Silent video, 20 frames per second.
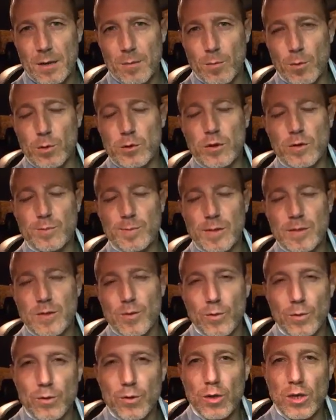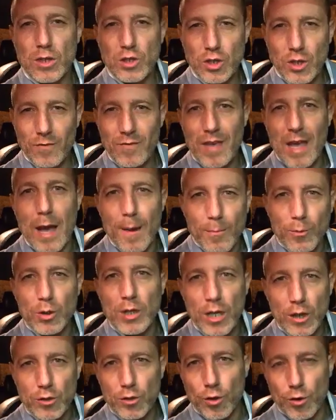molto spesso quando riceviamo
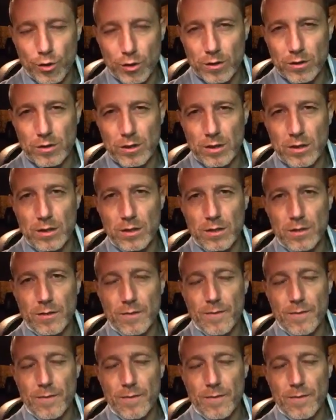dei torti,